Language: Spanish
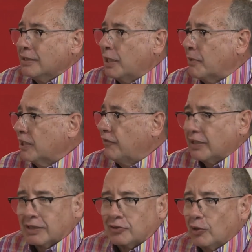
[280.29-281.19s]
de
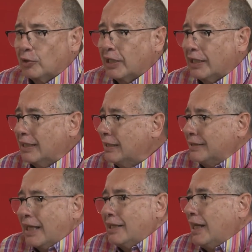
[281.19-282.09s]
manifestaciones eh,
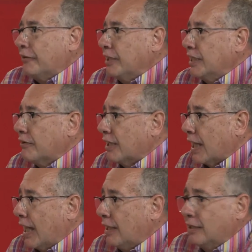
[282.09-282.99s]
desde la Avenida
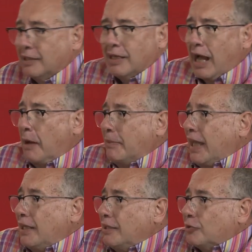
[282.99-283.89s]
Baral a
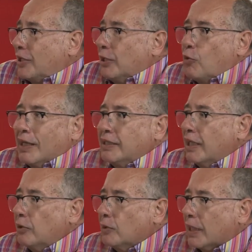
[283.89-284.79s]
Mérida, o sea, en
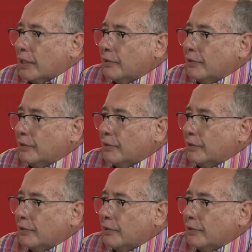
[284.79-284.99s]
cualquier lugar de